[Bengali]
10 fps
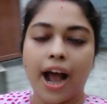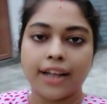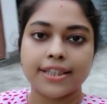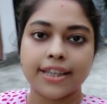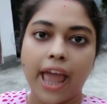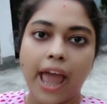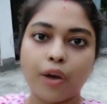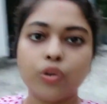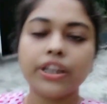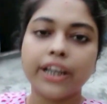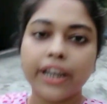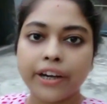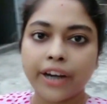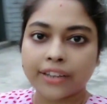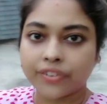আজকে এখন থেকে
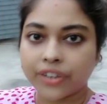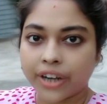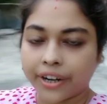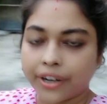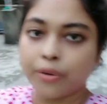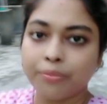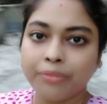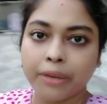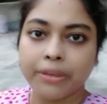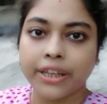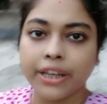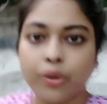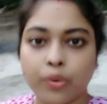রাত্রে রান্না অবধি আমি কি